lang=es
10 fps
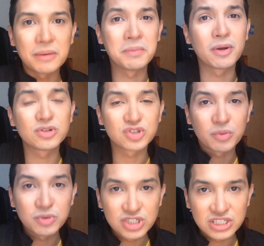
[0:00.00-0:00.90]
A mí me
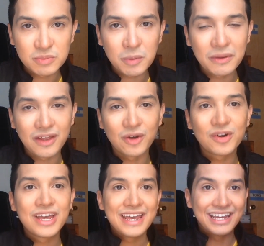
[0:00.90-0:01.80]
gustó muchísimo el video
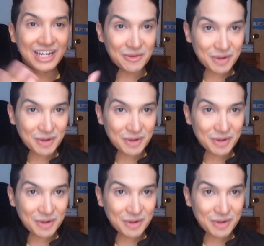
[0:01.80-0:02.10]
y quiero